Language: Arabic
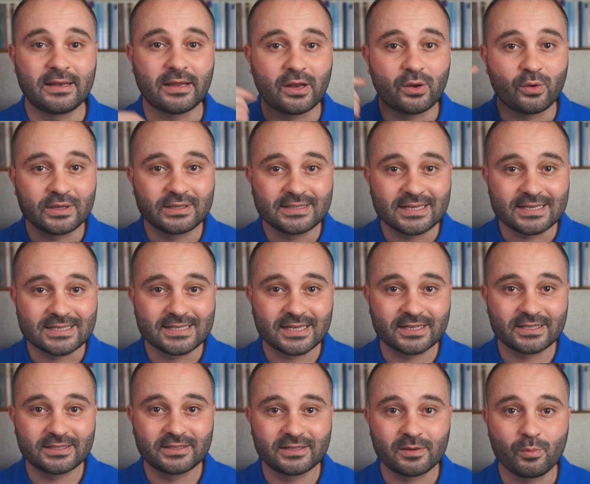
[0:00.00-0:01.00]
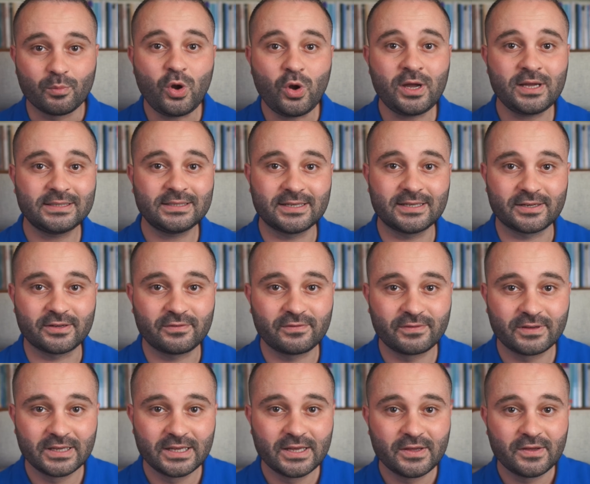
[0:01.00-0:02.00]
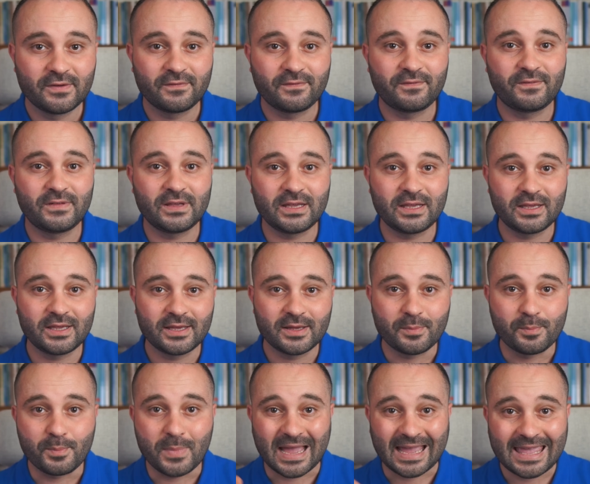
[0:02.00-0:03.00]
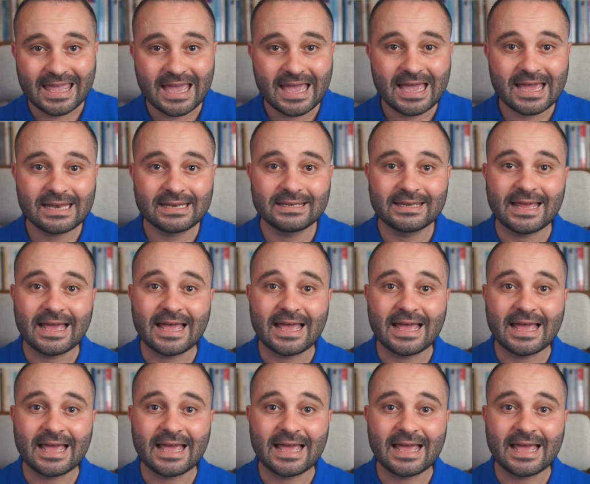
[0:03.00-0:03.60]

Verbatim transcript: لانه انت صرت محترف في مكان